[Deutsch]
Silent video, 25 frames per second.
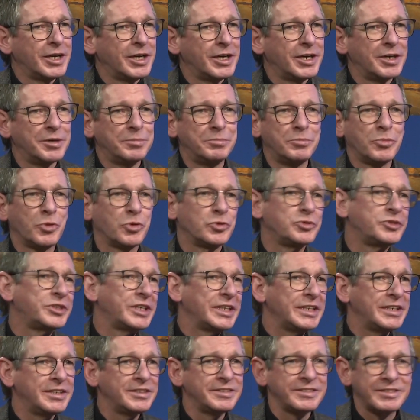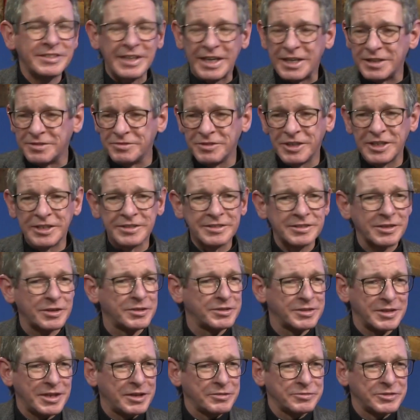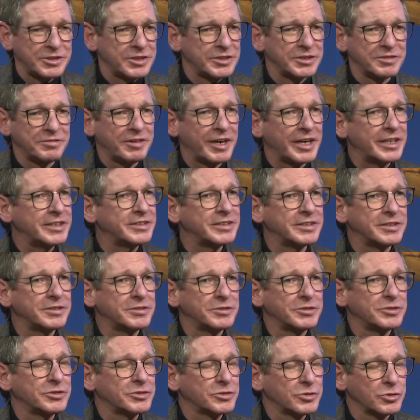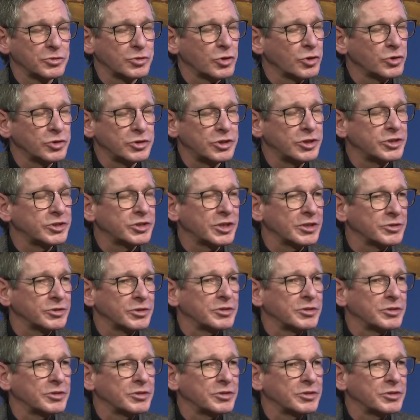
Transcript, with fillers: Ähm, und denen sagen wir jetzt auf diese Weise so deutlich,